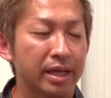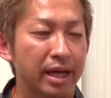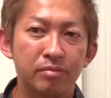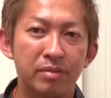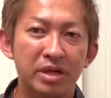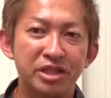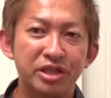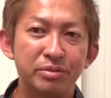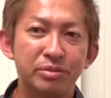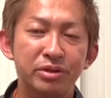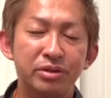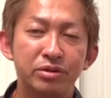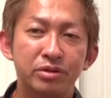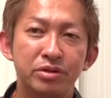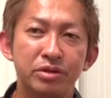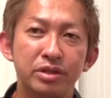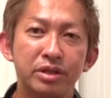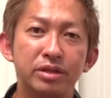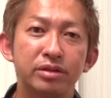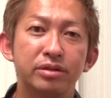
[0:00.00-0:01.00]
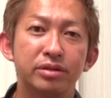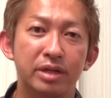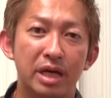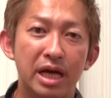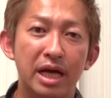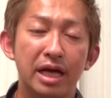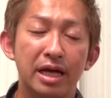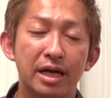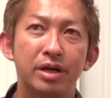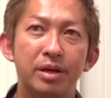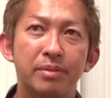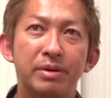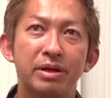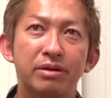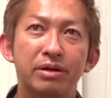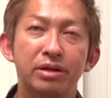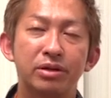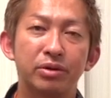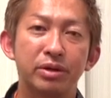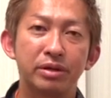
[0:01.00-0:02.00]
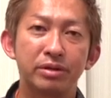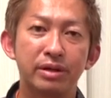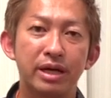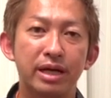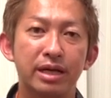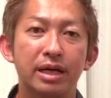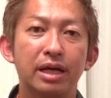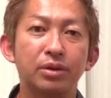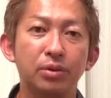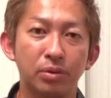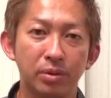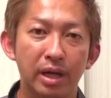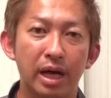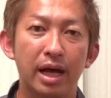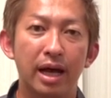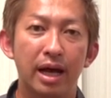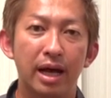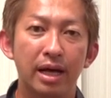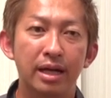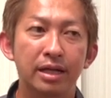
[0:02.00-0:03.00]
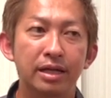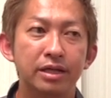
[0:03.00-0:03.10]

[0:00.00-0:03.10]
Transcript: まあ、自分のスイングがレベルがどれぐらいかとか